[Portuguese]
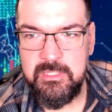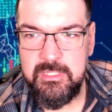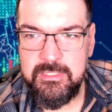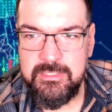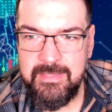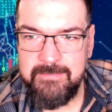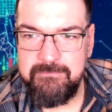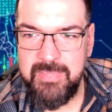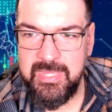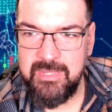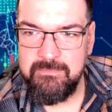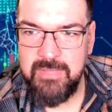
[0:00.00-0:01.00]
Tá
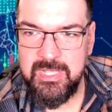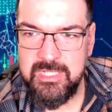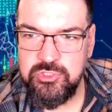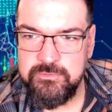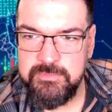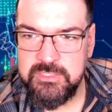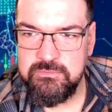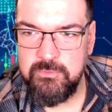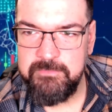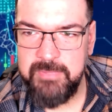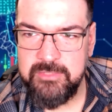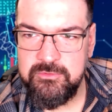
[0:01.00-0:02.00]
bem baixo mesmo,
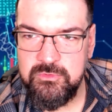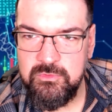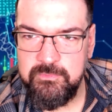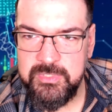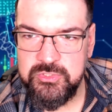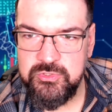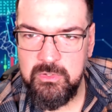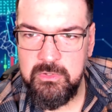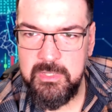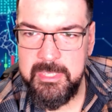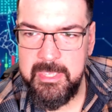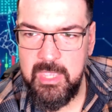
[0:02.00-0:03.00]
perto do que o pessoal
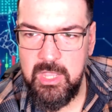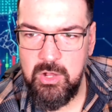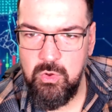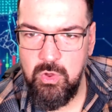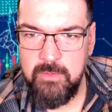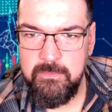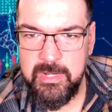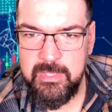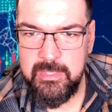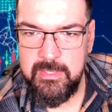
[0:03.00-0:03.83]
cobra